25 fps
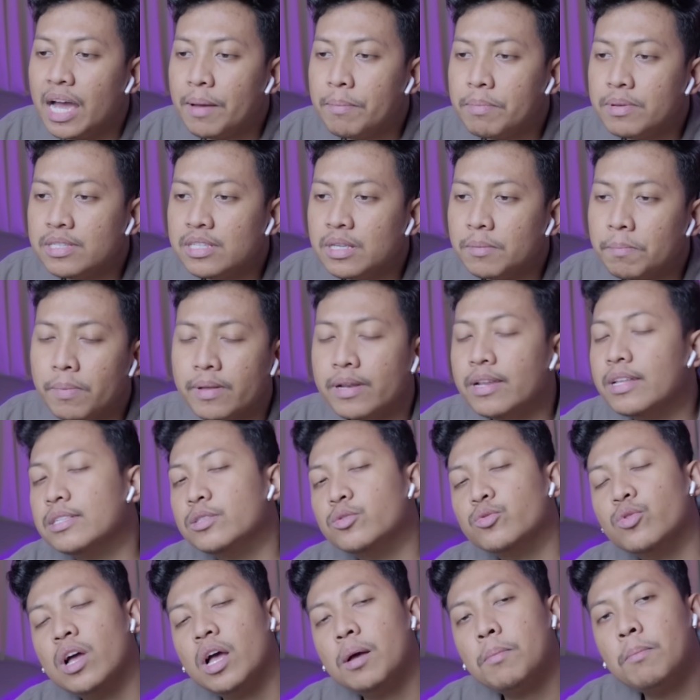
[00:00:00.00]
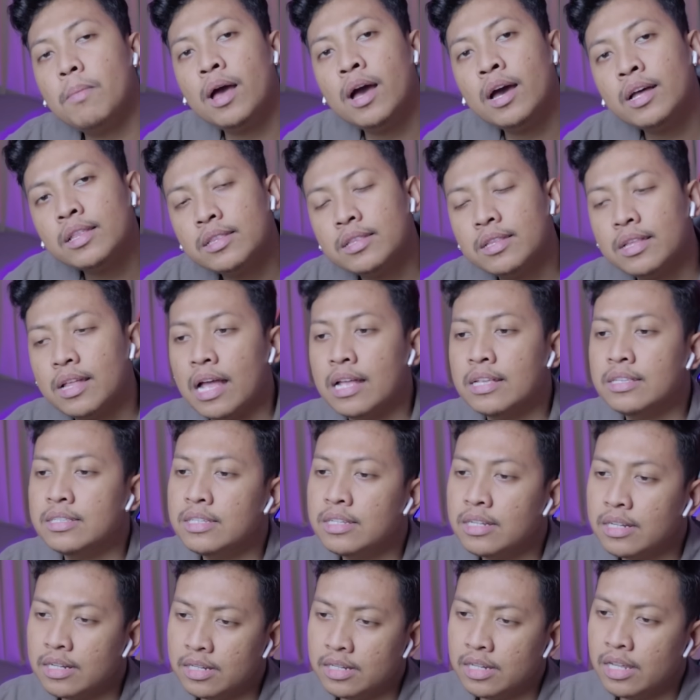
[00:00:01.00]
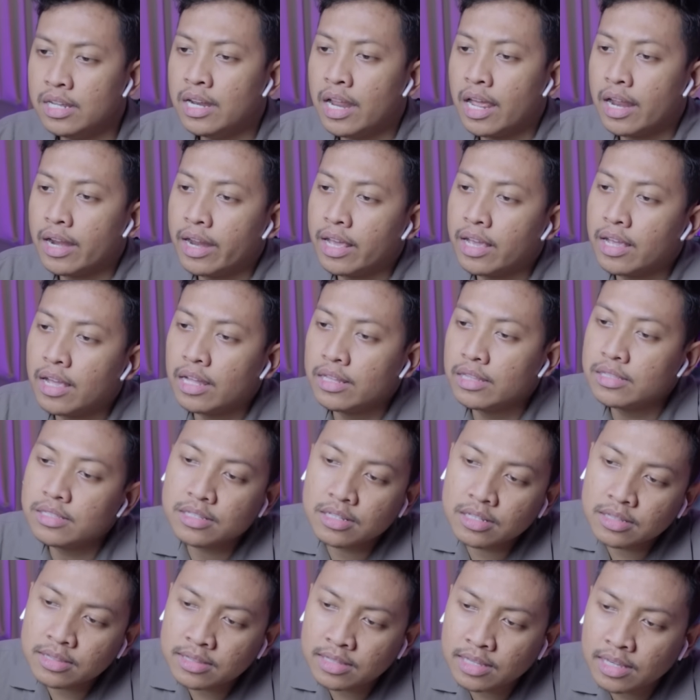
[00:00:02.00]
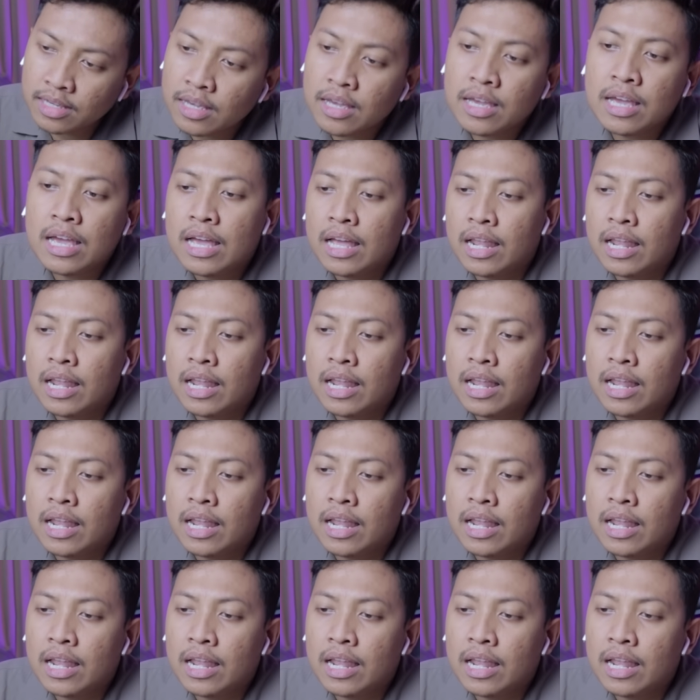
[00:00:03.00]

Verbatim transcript: ngapa sih pada suka banget anjir ya naik-naik ke atas genteng